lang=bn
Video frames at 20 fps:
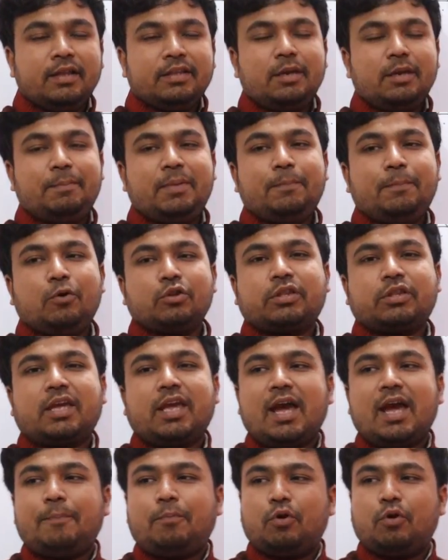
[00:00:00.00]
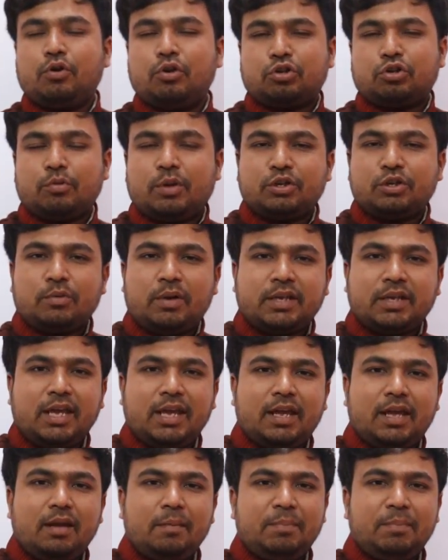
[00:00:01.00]
যে বিপদ আপন্ন সমান সমান কি
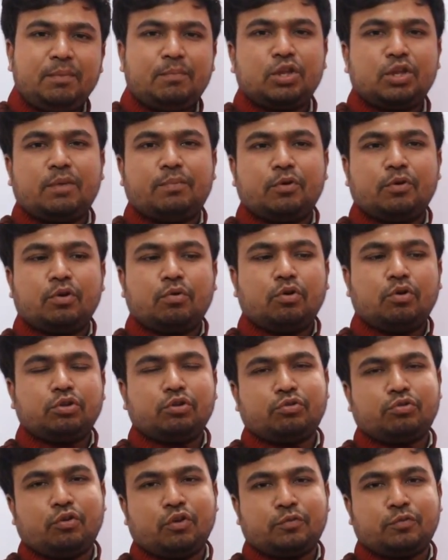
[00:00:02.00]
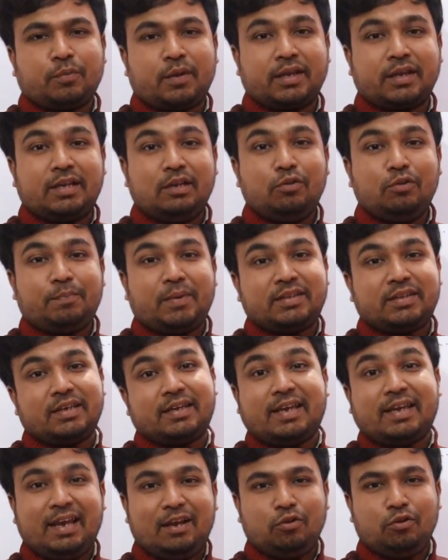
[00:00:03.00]
বিপদাপন্ন কত সহজ পড়া কী লুপ পাচ্ছে
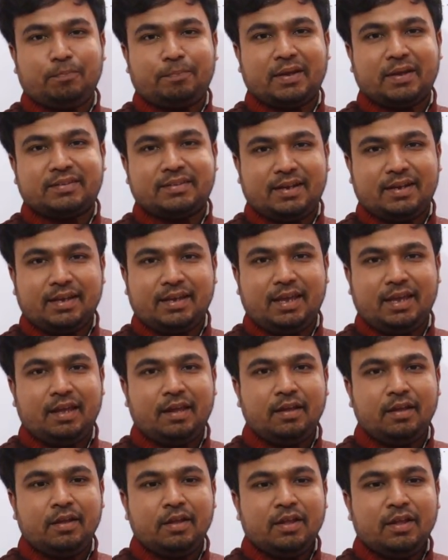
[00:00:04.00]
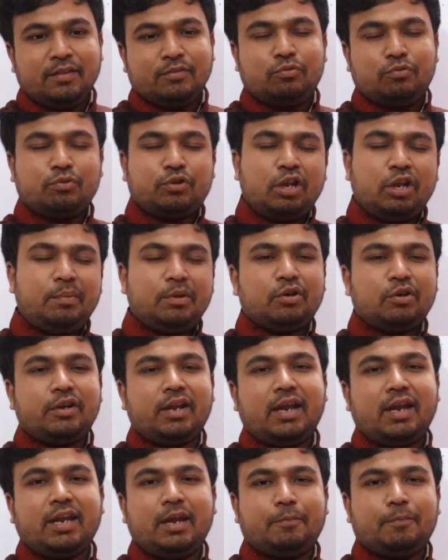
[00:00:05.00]
কে লুপ পাচ্ছে নাকি দুঃখের
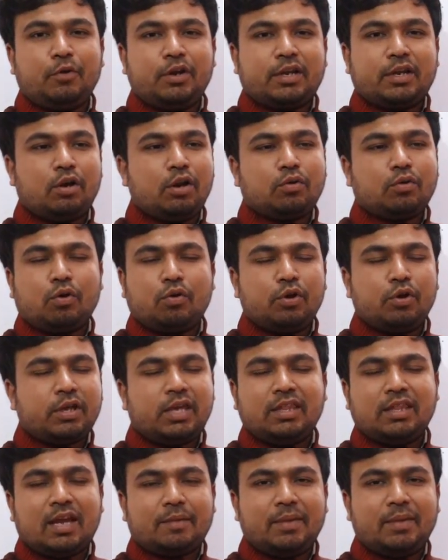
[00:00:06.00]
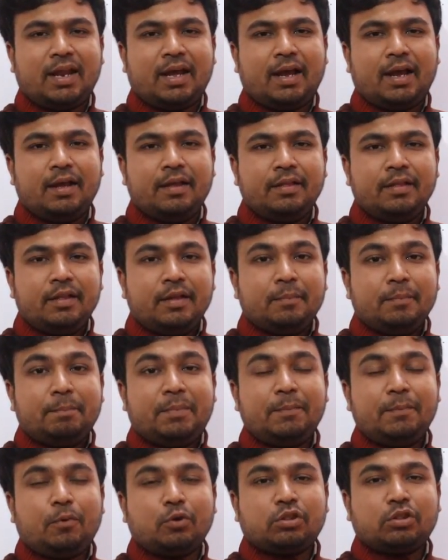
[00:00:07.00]
বিষয়টা এটাই পরীক্ষা হলে কখনো কি থাকবে না
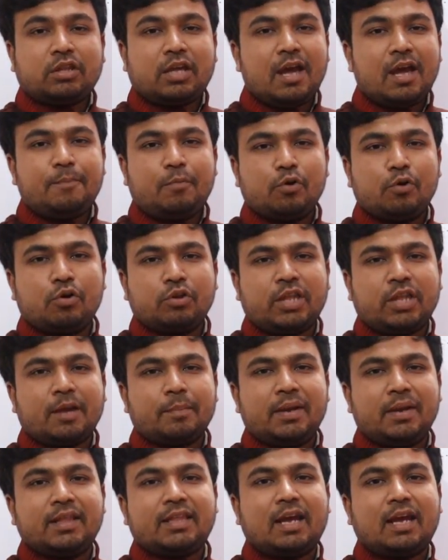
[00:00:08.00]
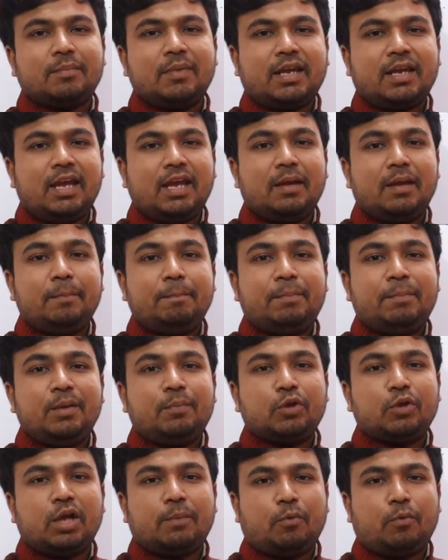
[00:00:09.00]
বিপদকে আপন্ন থাকবে না থাকবে কি
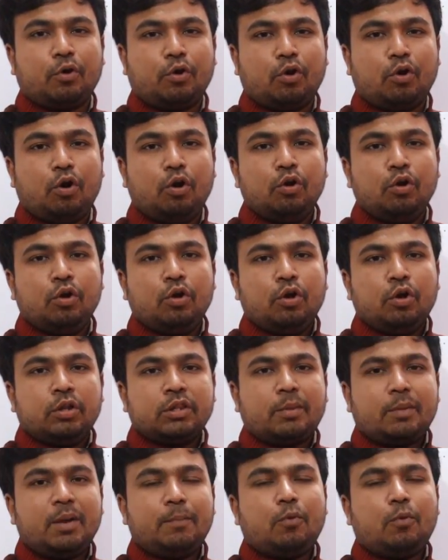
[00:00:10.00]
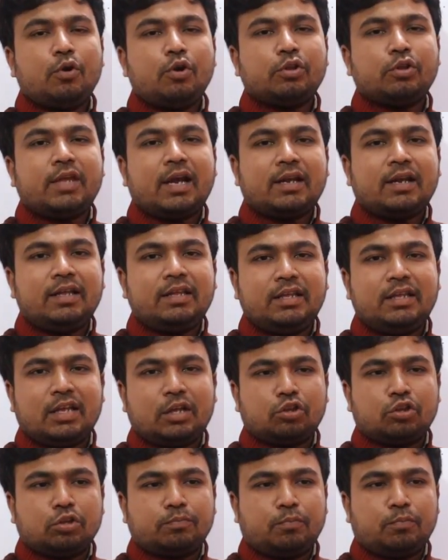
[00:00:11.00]
বিপদাপন্ন তার মানে পণ্য থাকলে
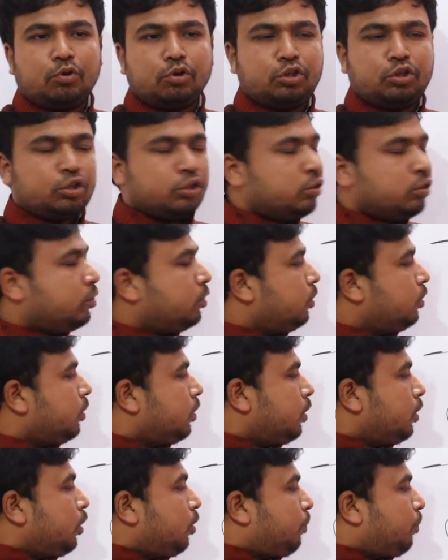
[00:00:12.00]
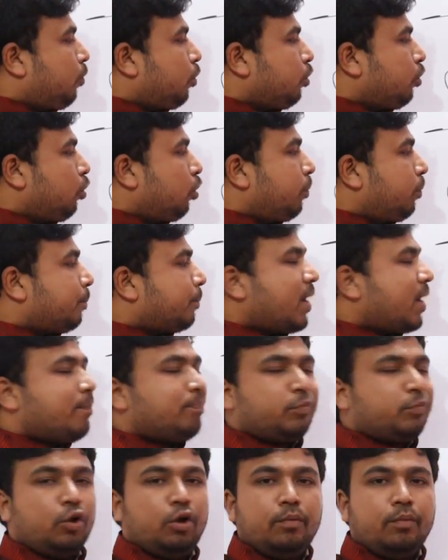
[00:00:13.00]
দ্বিতীয় তৎপুরুষ পণ্য
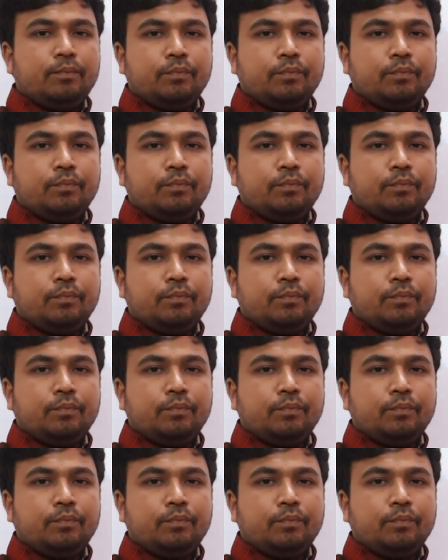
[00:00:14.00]
প্রাপ্ত